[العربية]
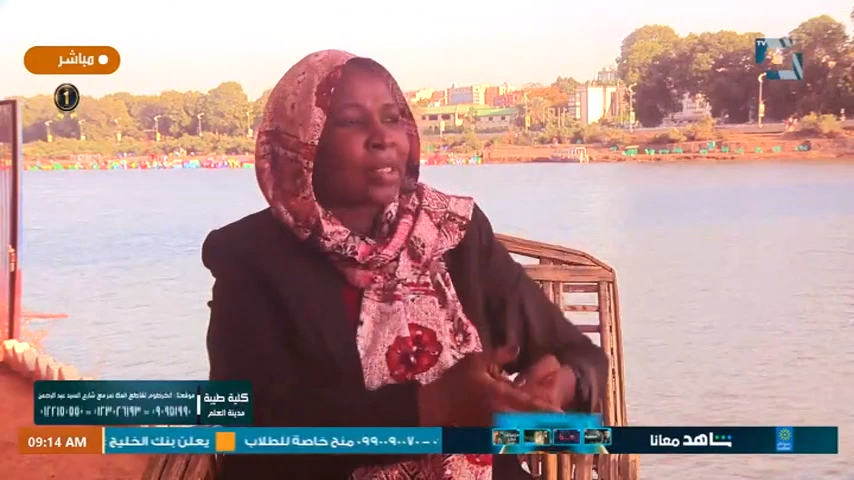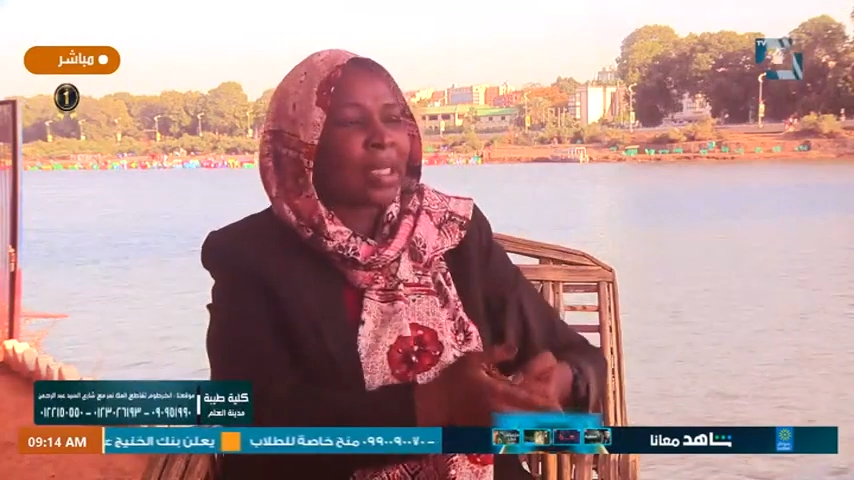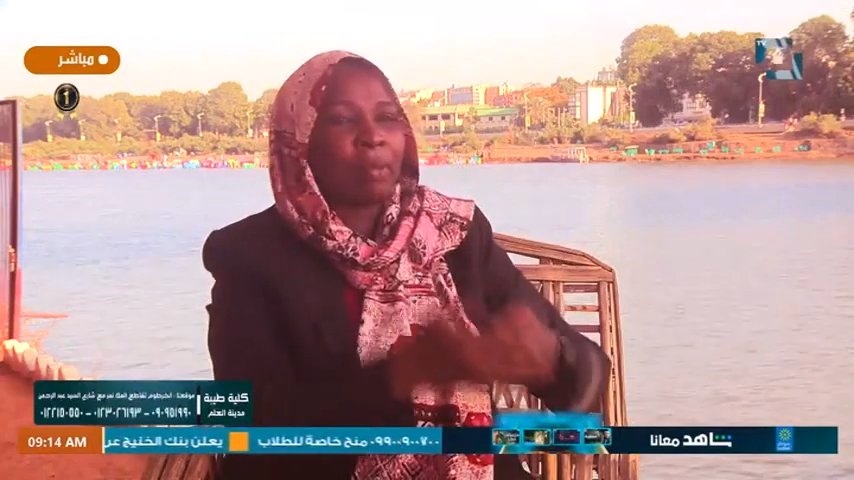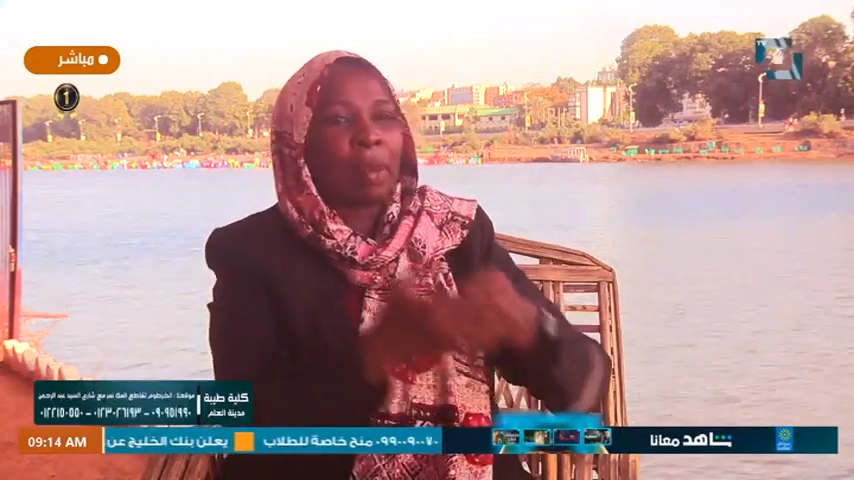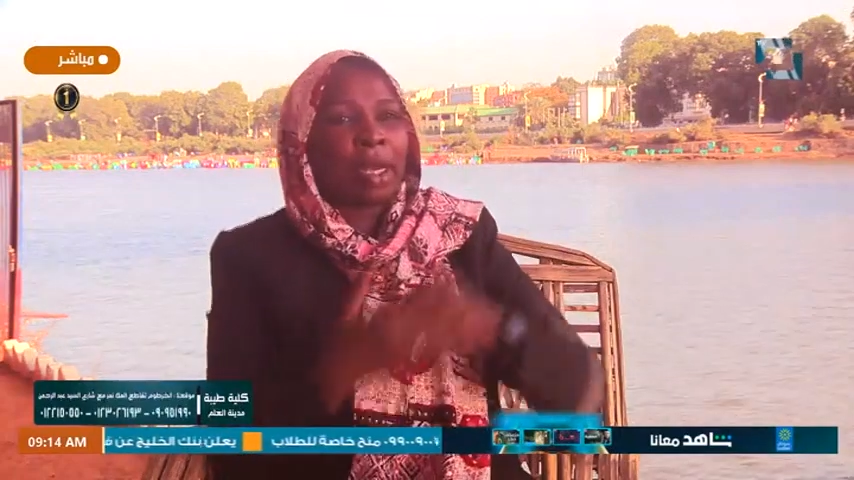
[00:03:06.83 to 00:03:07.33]

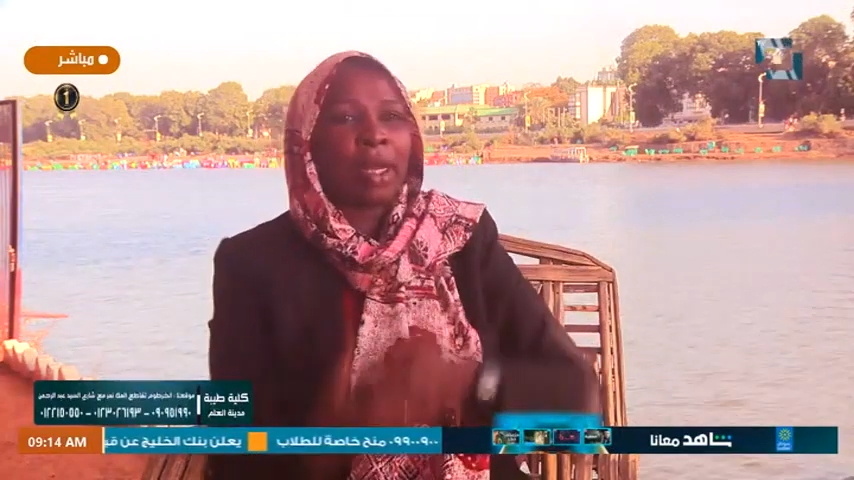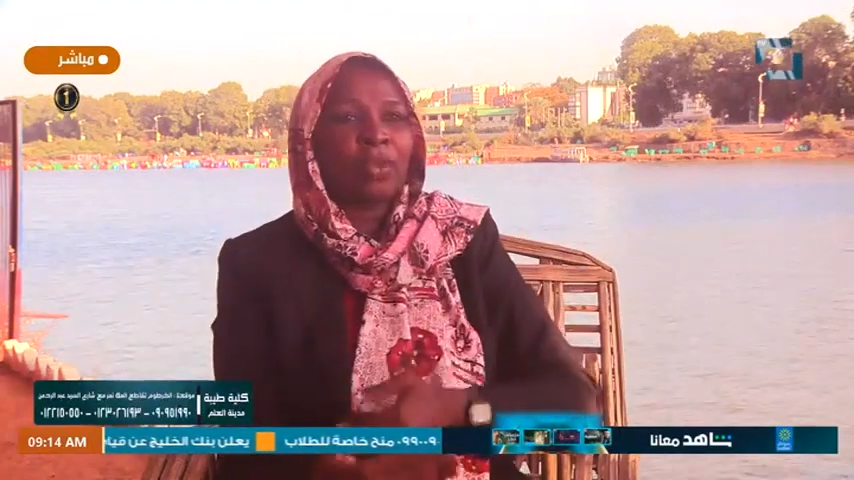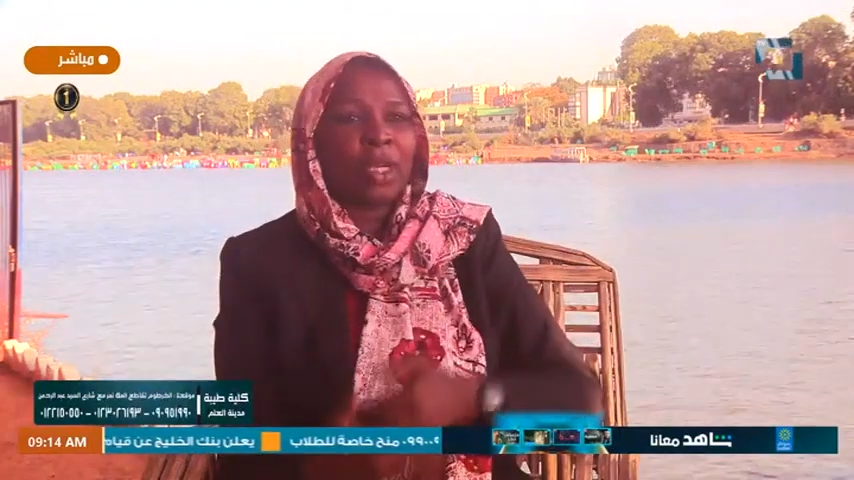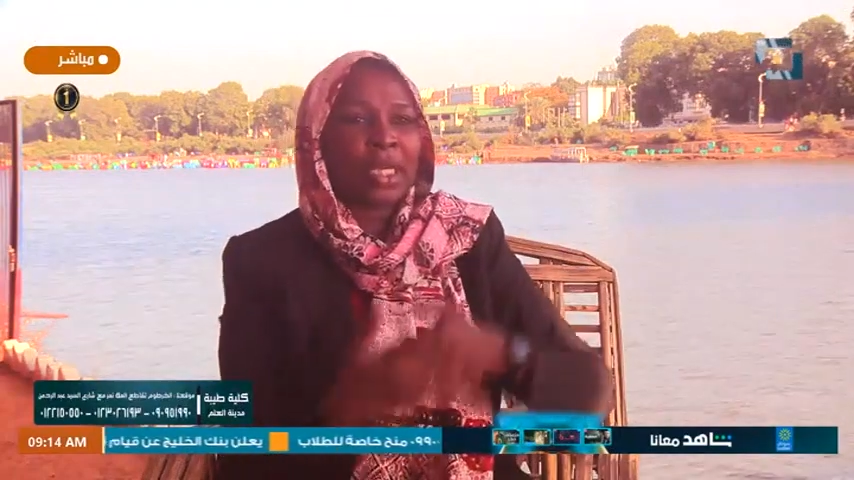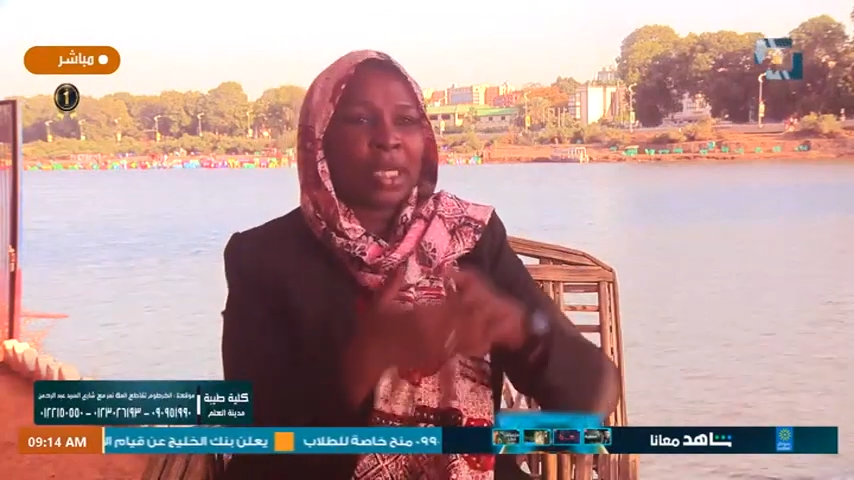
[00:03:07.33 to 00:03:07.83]
سنه
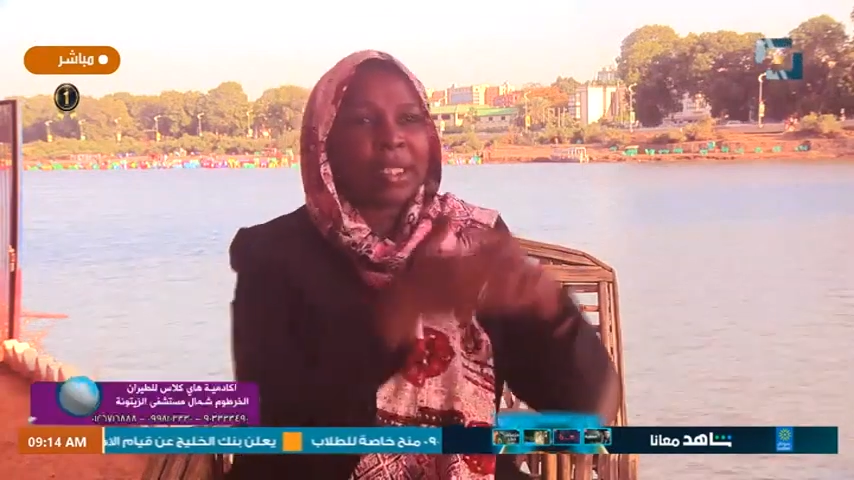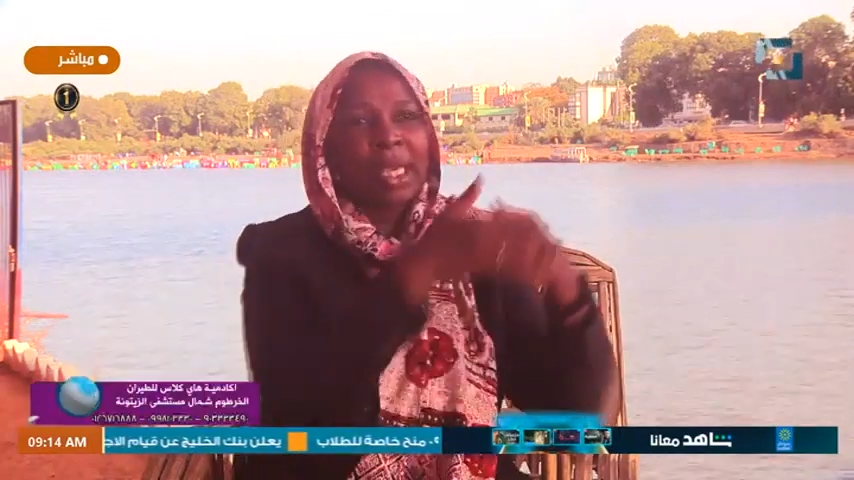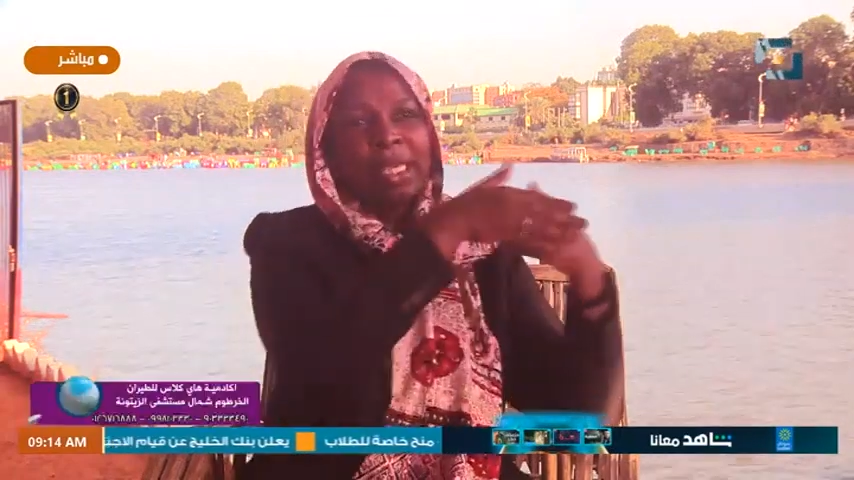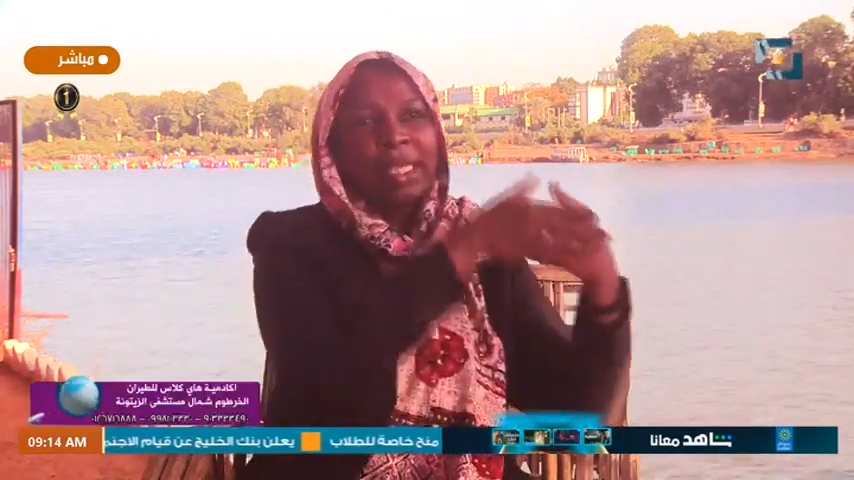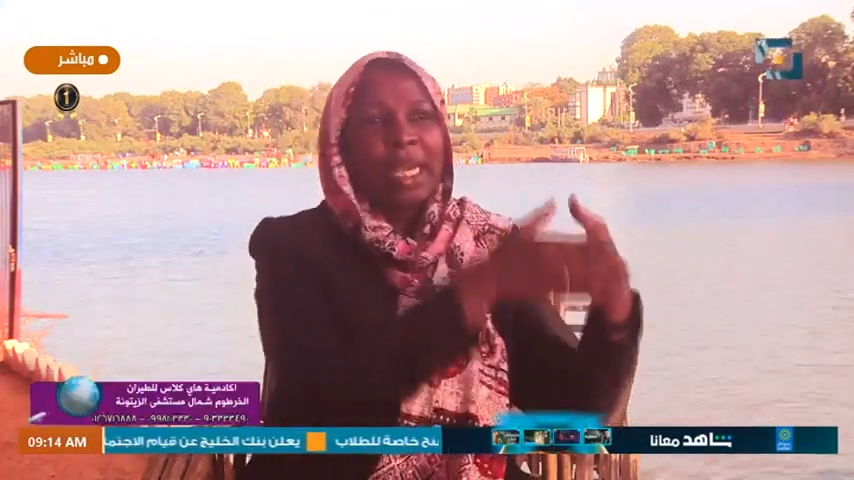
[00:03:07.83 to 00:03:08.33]
مرقته عشان
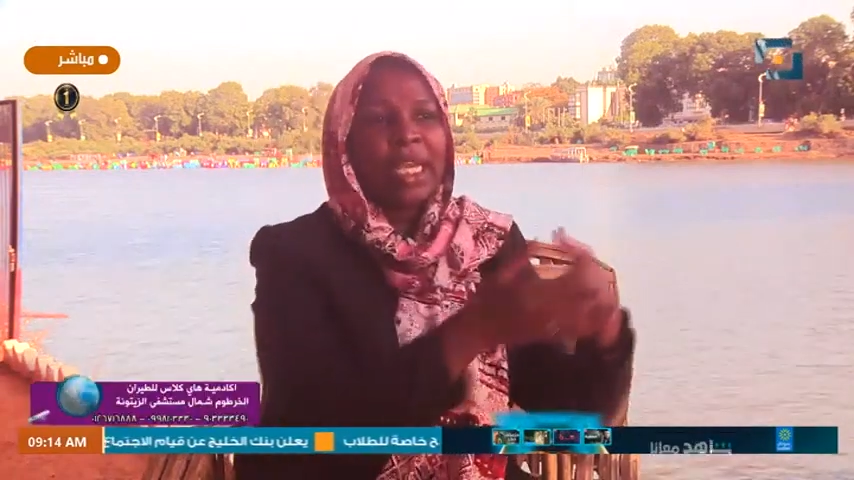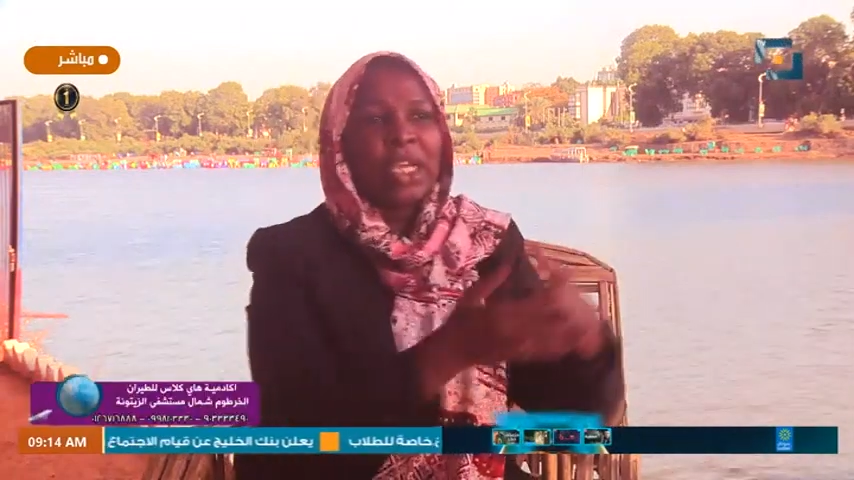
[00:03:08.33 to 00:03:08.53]
يساعدها